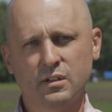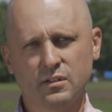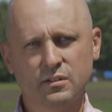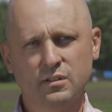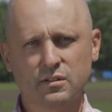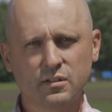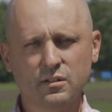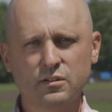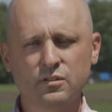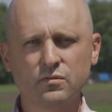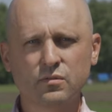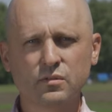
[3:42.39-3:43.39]
Это
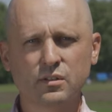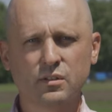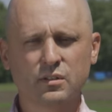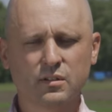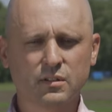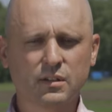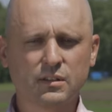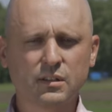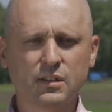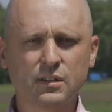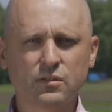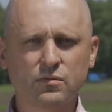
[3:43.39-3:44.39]
традиционно для
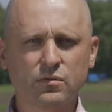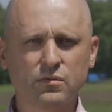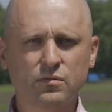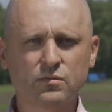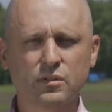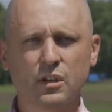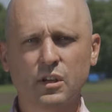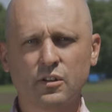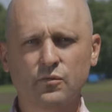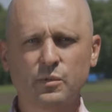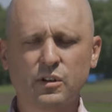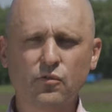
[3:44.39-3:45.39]
данной культуры.
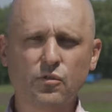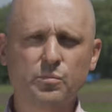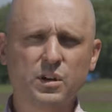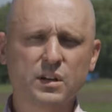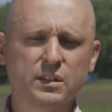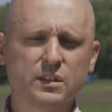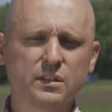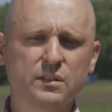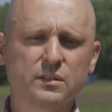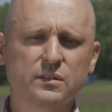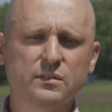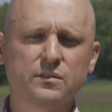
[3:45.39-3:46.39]
В мировой
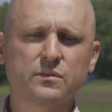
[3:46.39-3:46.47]
практике